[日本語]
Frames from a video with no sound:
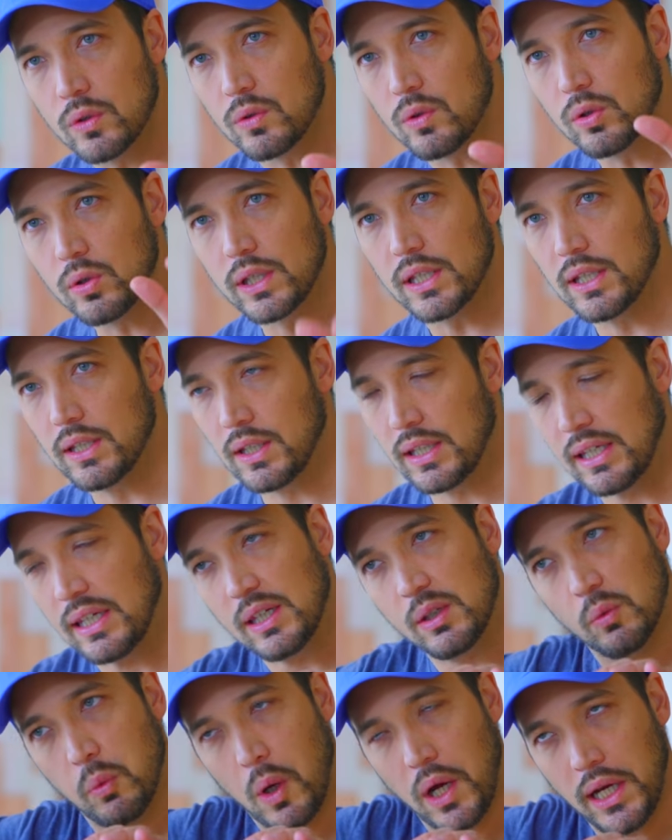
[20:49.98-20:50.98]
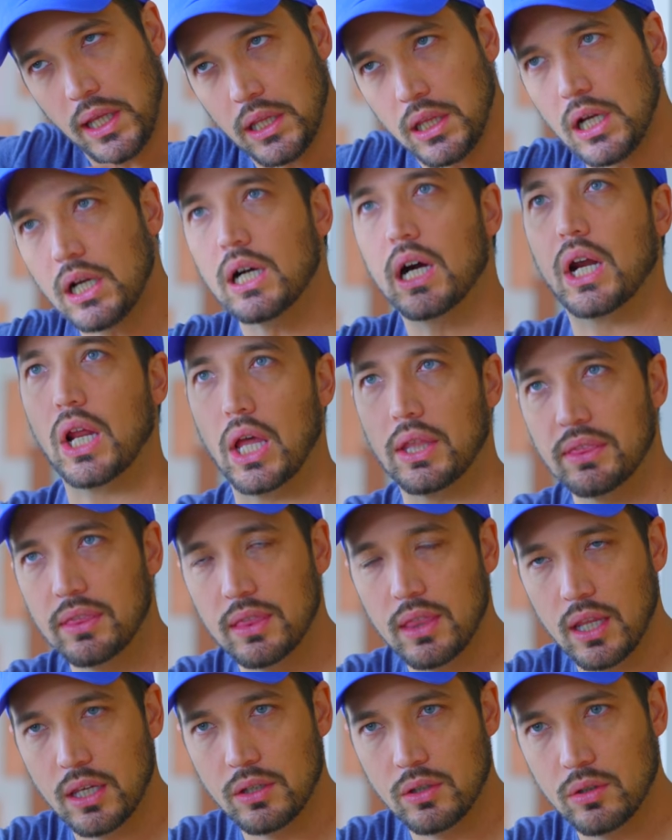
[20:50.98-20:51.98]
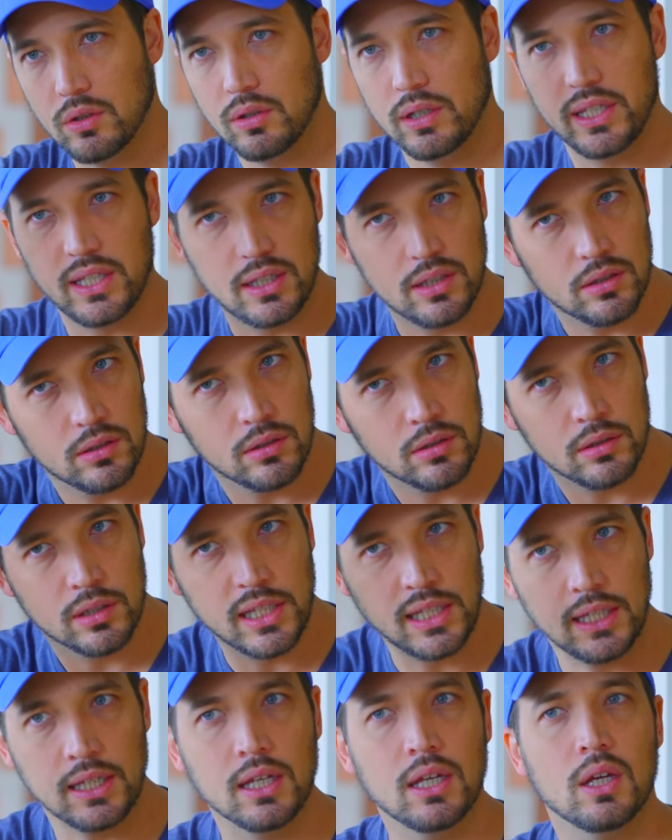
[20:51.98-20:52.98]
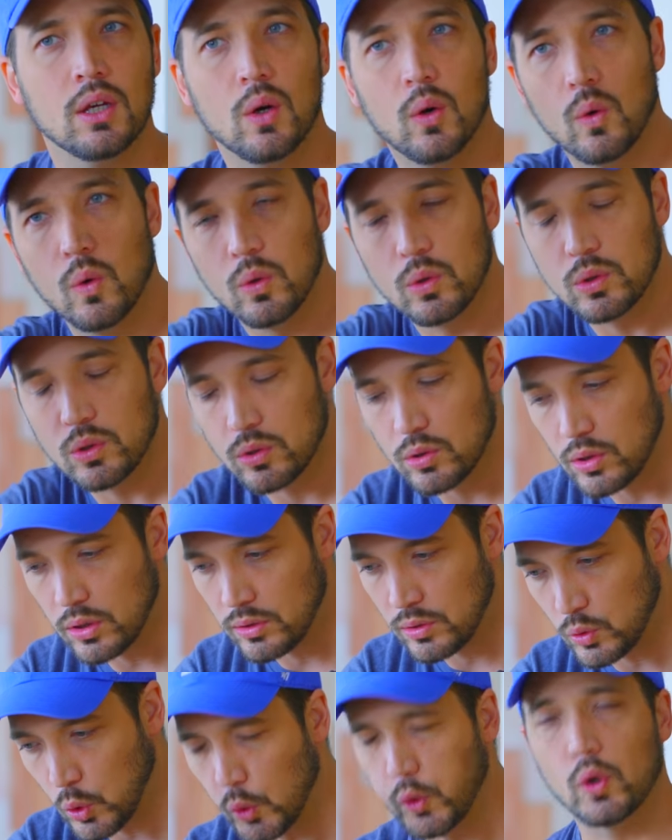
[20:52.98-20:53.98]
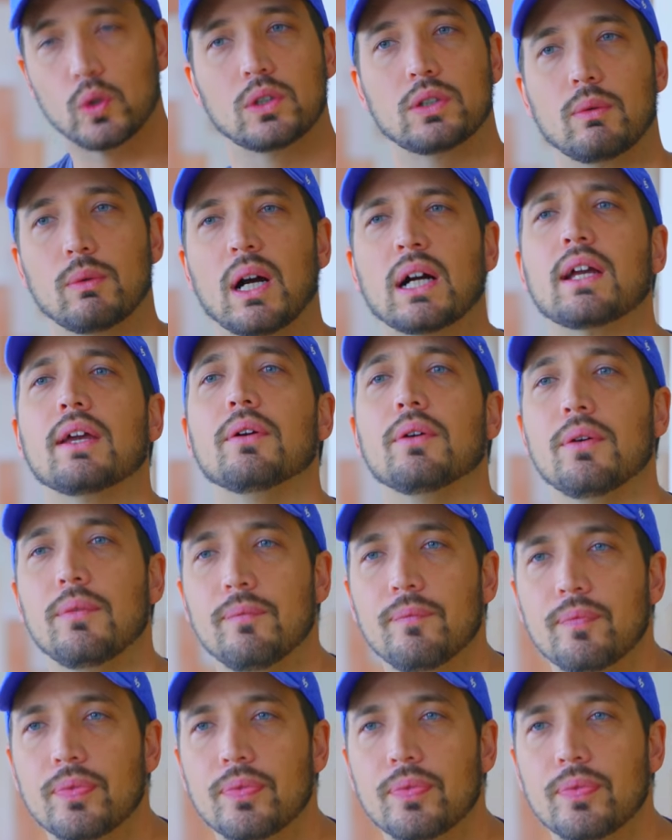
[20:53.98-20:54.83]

の時に言われたからっていう理由に届くわけよ。